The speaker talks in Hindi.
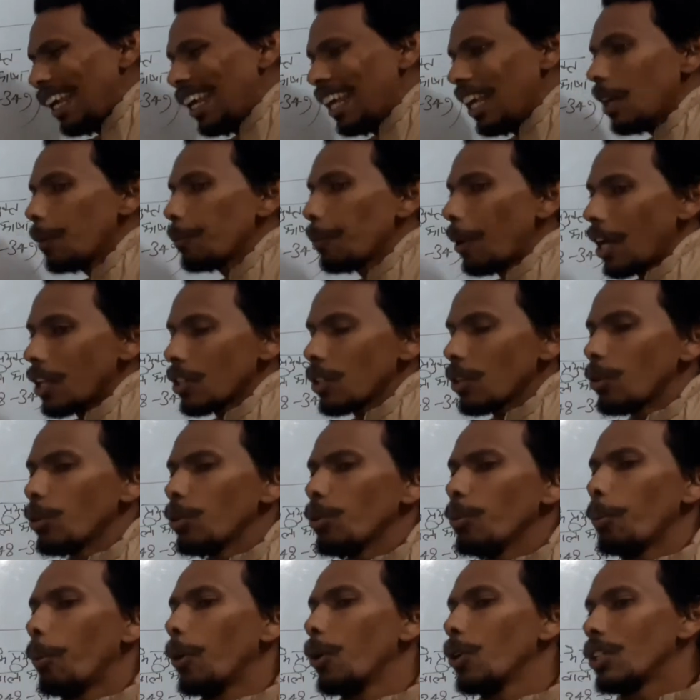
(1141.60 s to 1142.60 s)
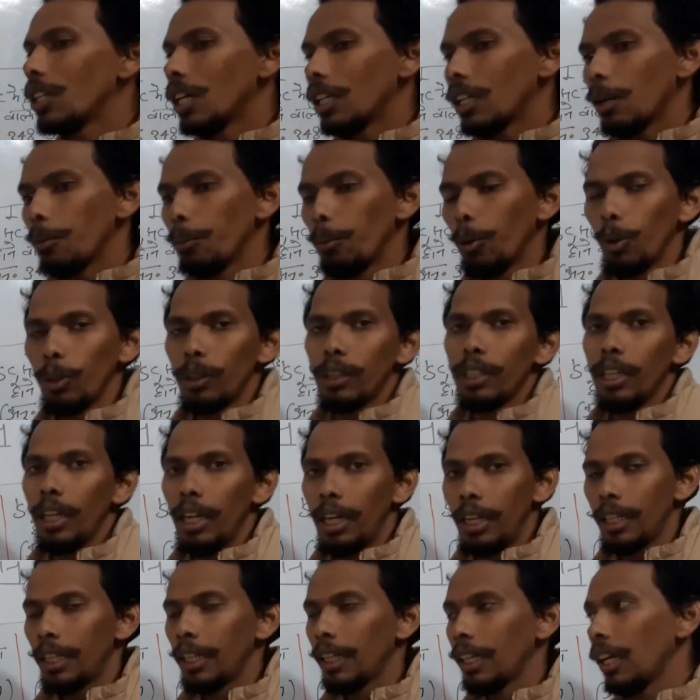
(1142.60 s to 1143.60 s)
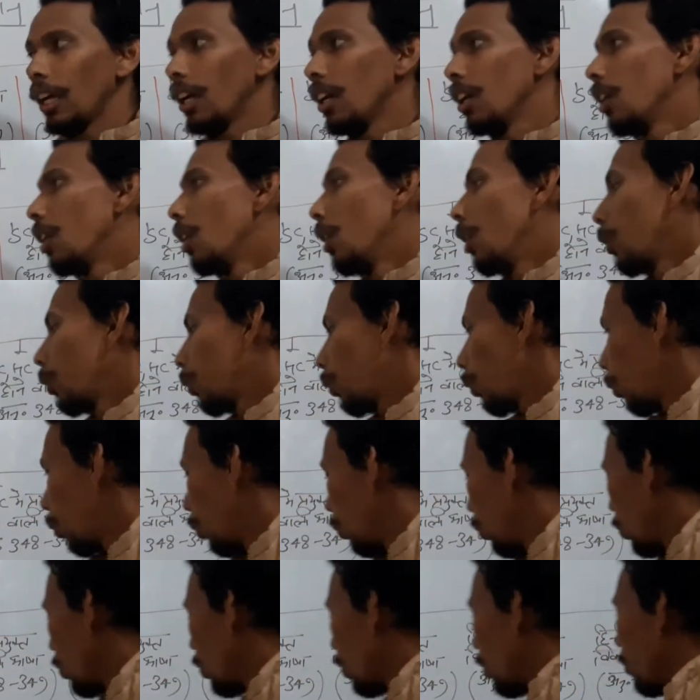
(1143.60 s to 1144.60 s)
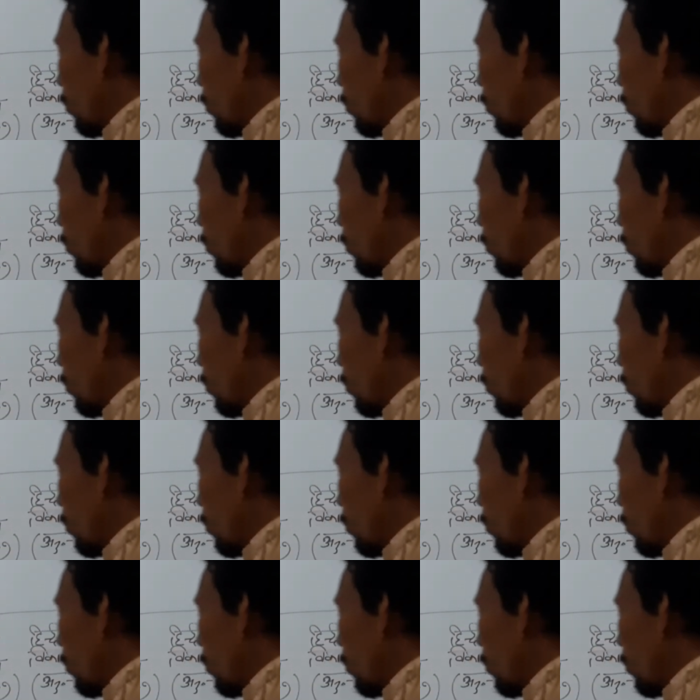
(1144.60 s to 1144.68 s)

एक भाषा को बहुत ज़्यादा बोलते हैं ठीक है तो उस